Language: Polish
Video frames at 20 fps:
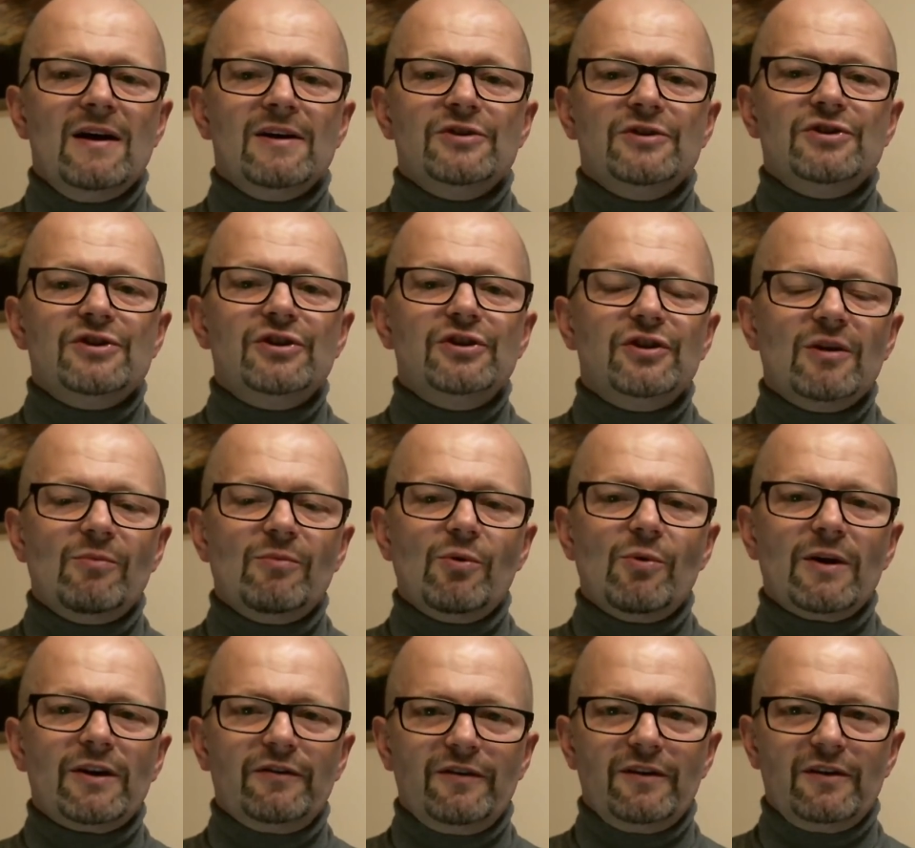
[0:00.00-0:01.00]
Dzięki temu
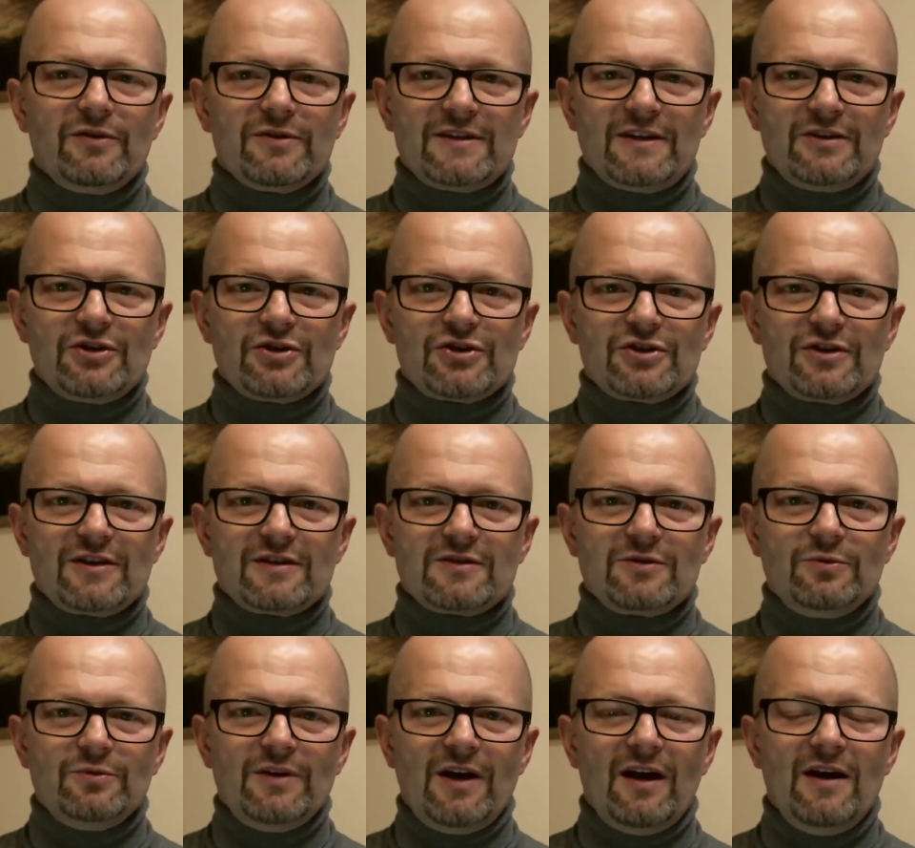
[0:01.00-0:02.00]
łatwiej dostaniesz się na
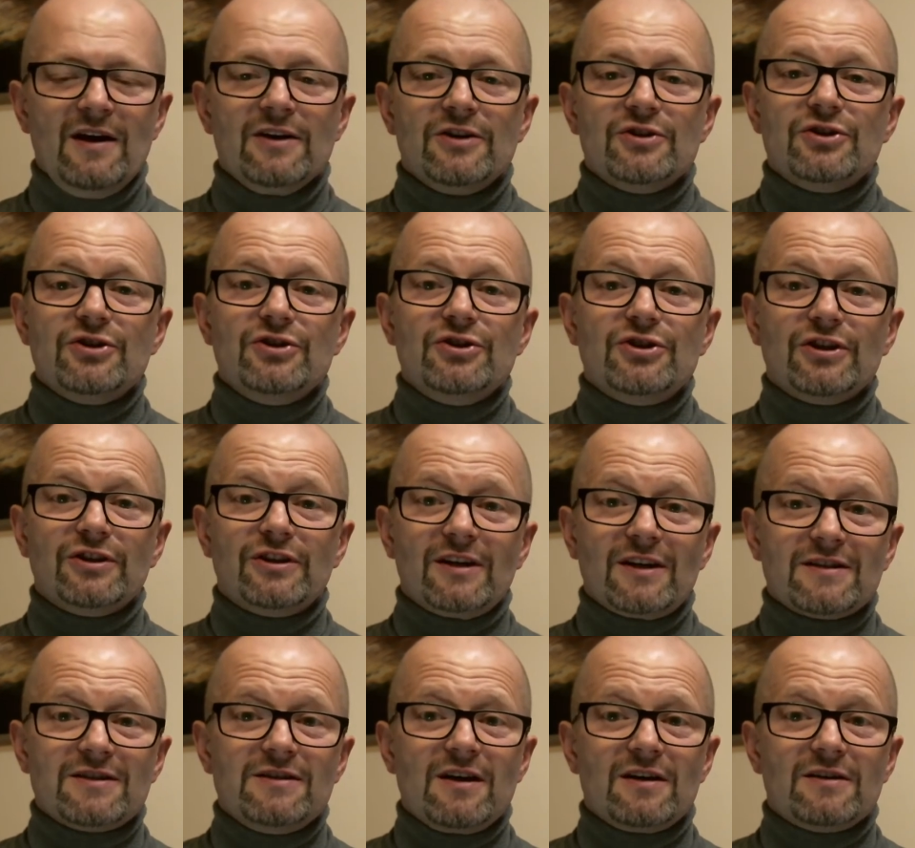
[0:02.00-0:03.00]
studia. Jeżeli ci się
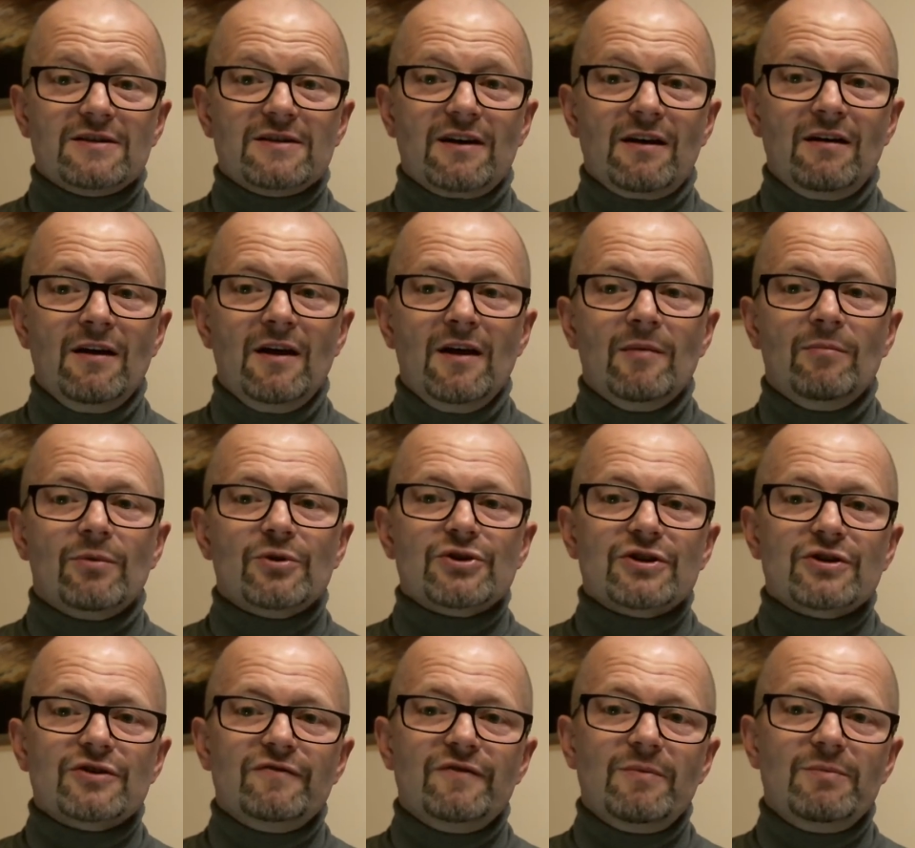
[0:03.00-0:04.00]
teraz nie chce,
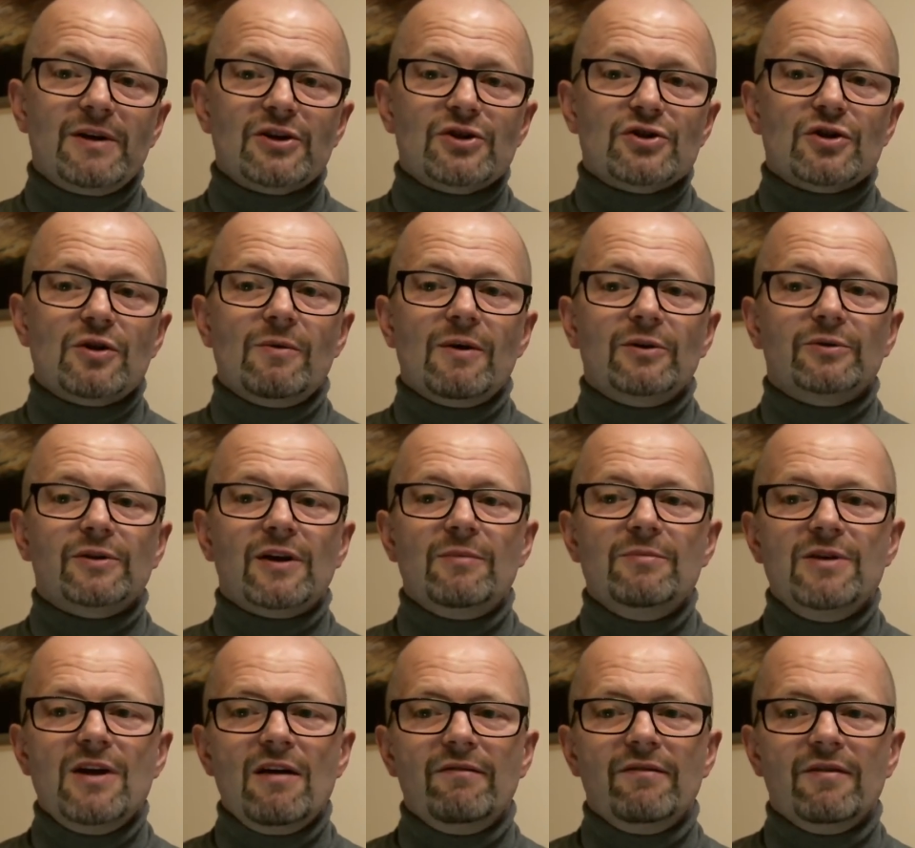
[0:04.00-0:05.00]
możesz wybrać szkołę, która
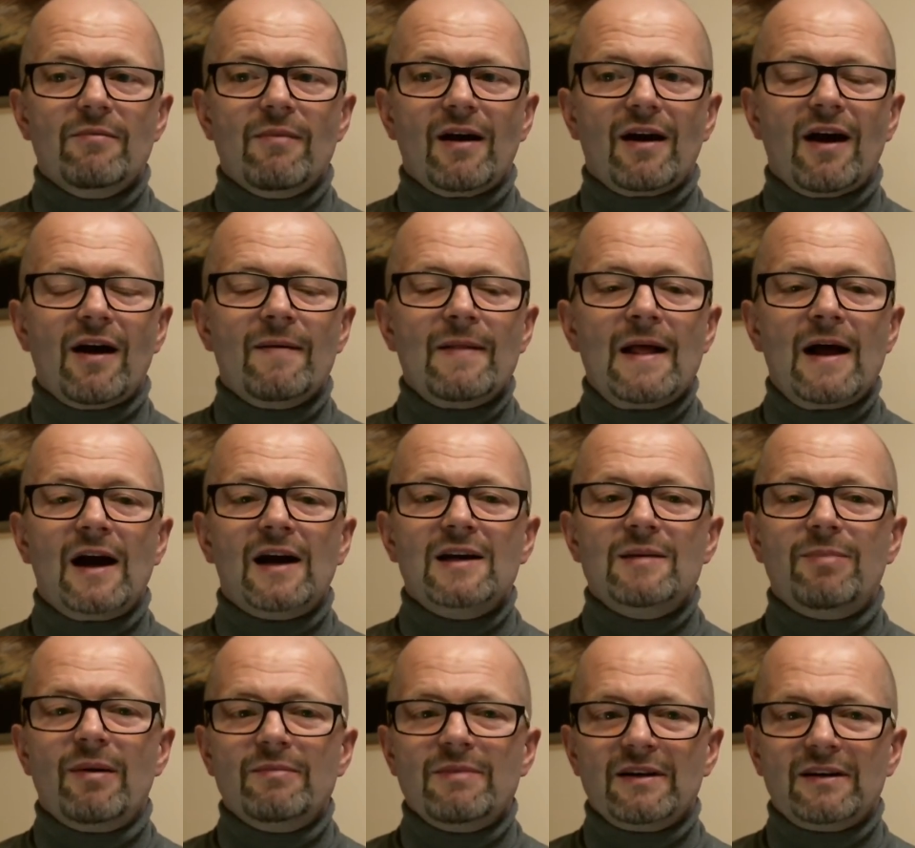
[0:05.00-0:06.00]
mniej wymaga, ale
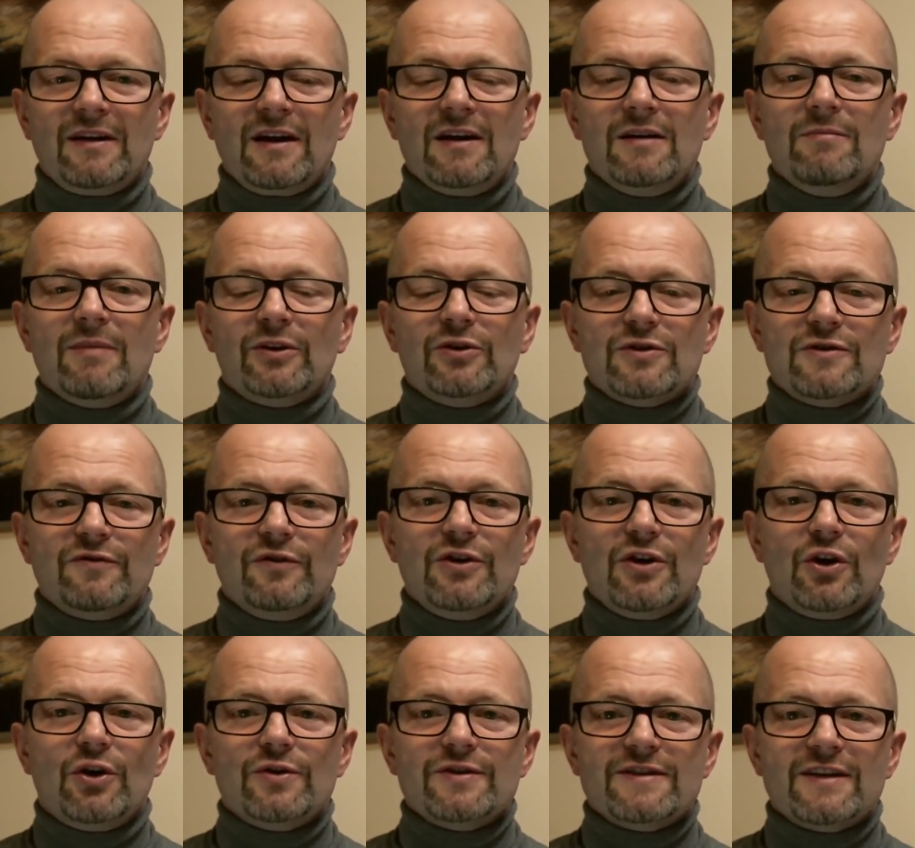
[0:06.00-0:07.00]
pamiętaj, ma to swoje
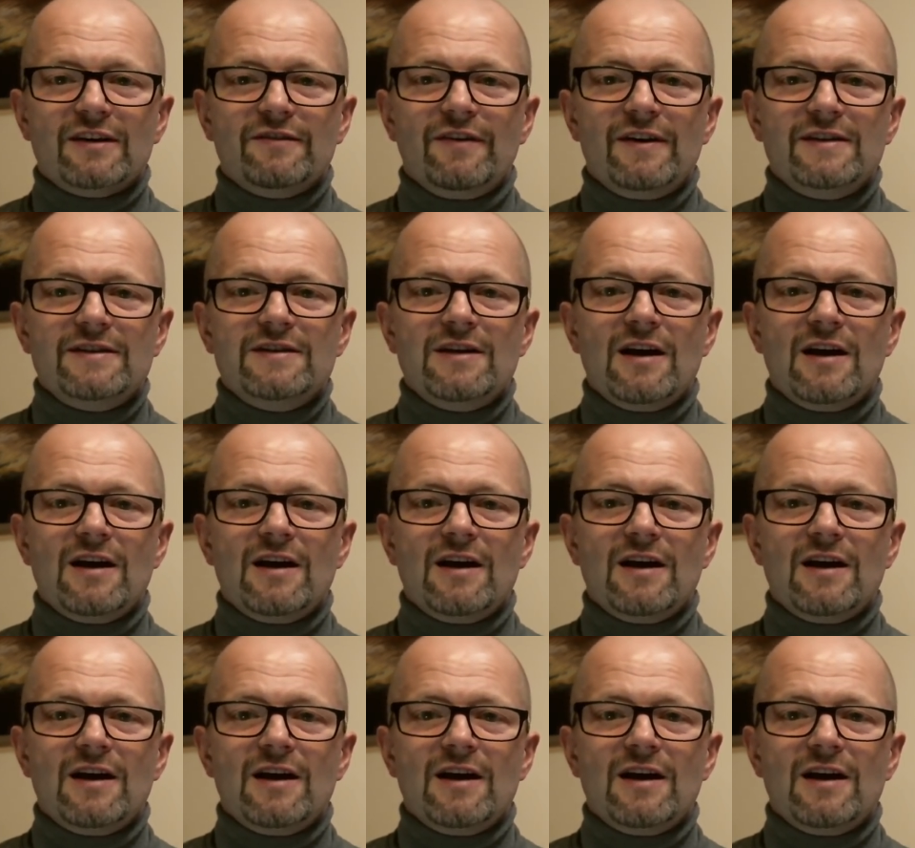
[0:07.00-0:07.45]
konsekwencje